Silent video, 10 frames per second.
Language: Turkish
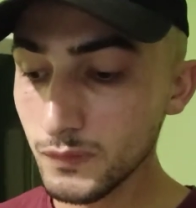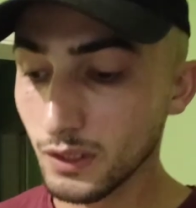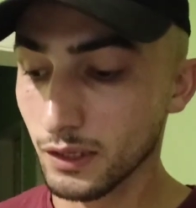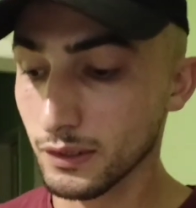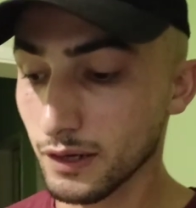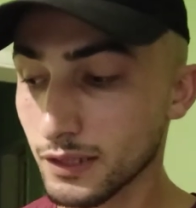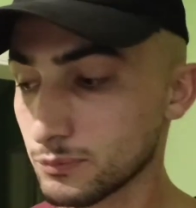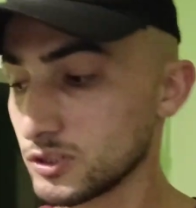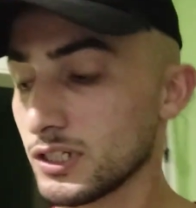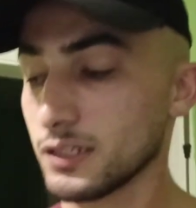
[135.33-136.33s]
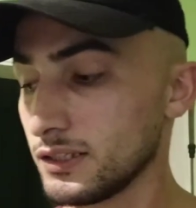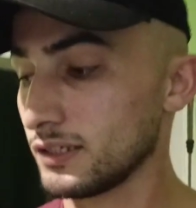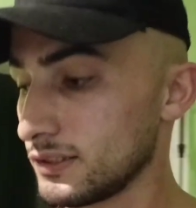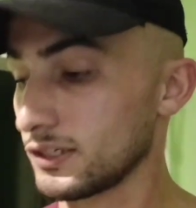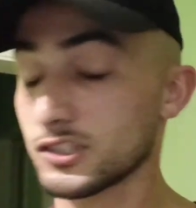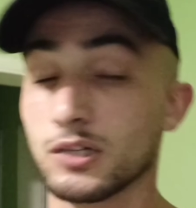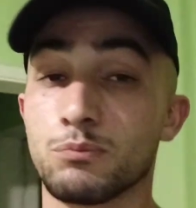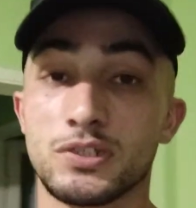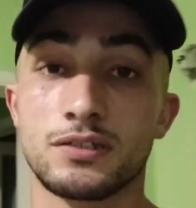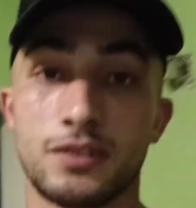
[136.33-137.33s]
e, rahat bir şekilde
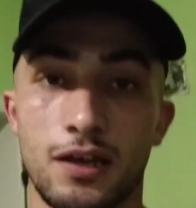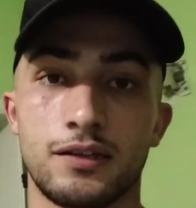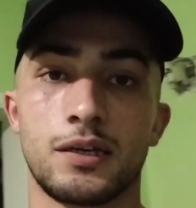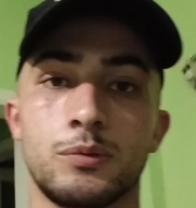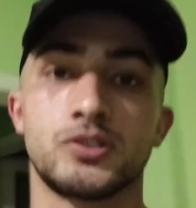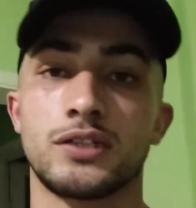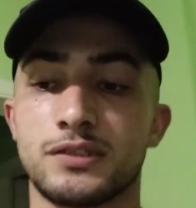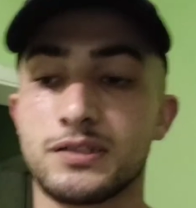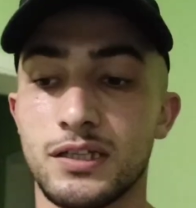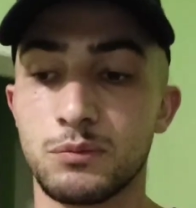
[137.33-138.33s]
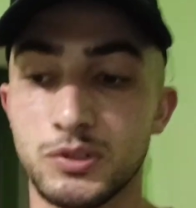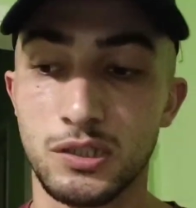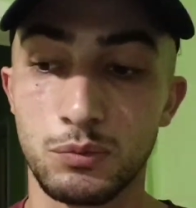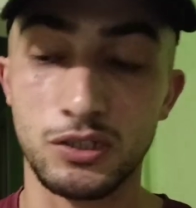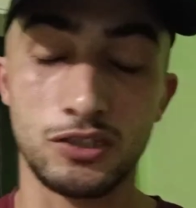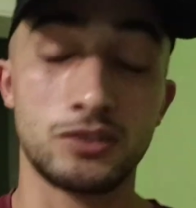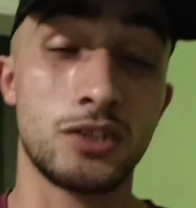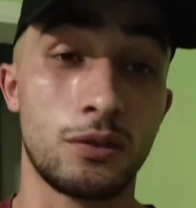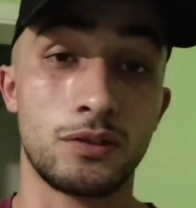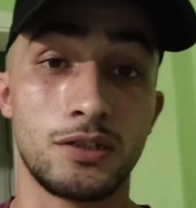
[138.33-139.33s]
yaşamımızı sağlayabileceğiz istediğimiz gibi
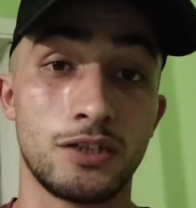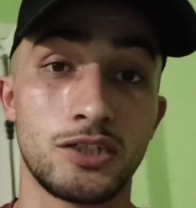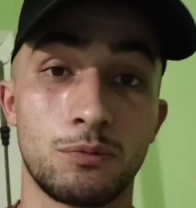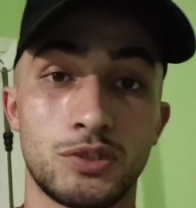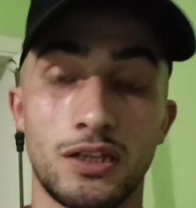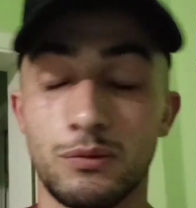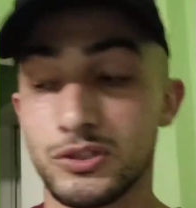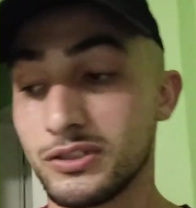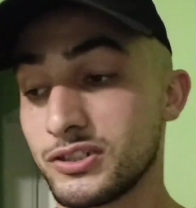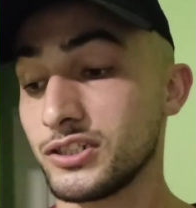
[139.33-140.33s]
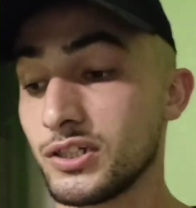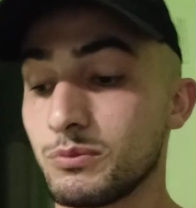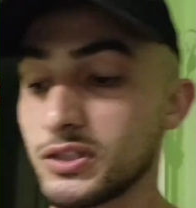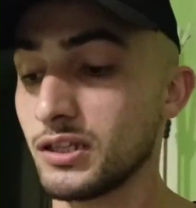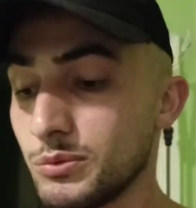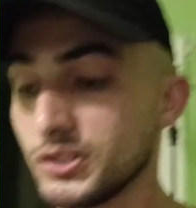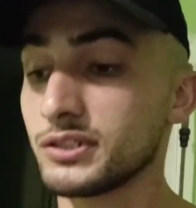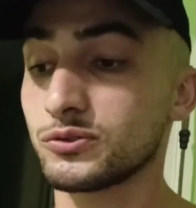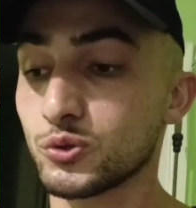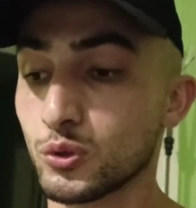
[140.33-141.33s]
yiyece, yiyeceğimizi alabileceğiz içeceğimizi
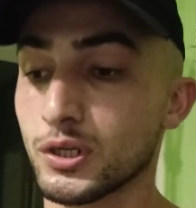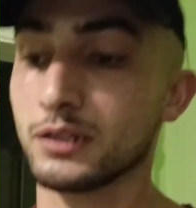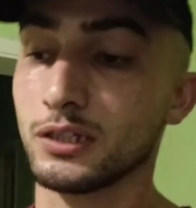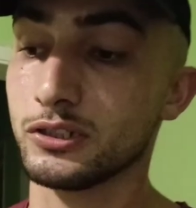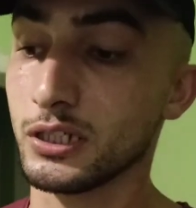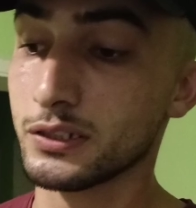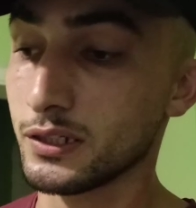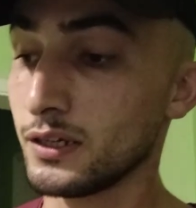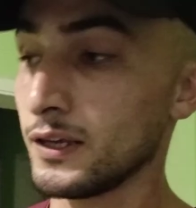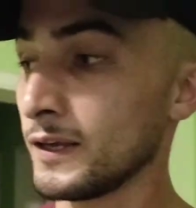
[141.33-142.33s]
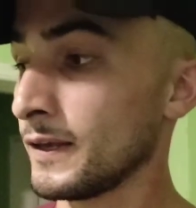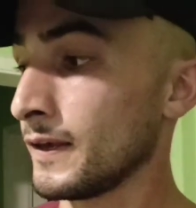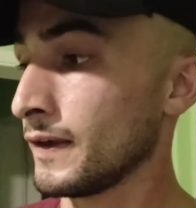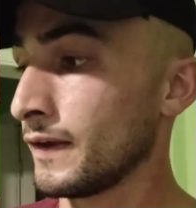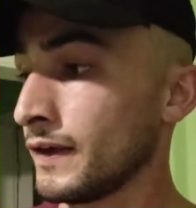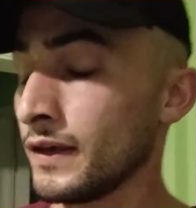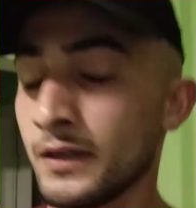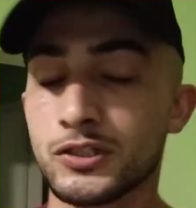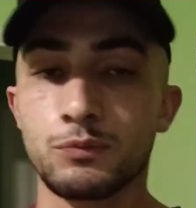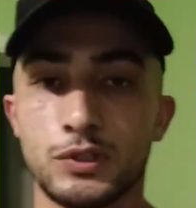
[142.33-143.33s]
alabileceğiz çok rahat edeceğiz
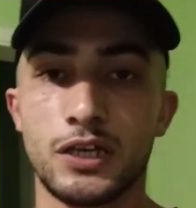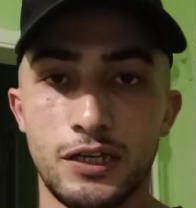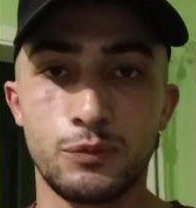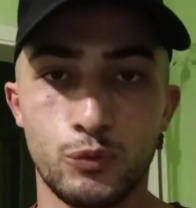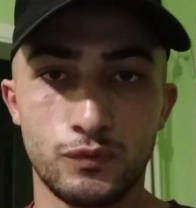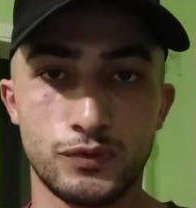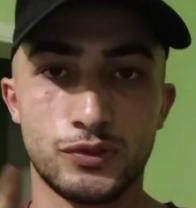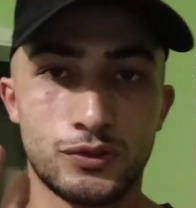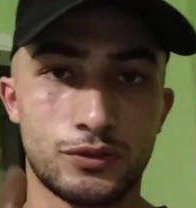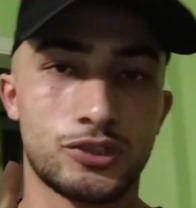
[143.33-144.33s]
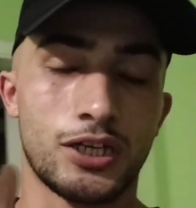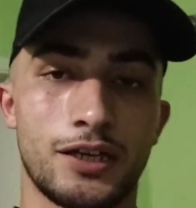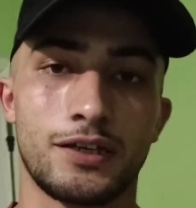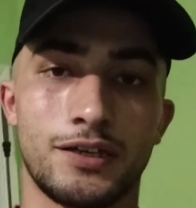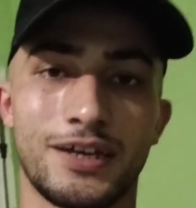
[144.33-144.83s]
şimdi gelelim şeye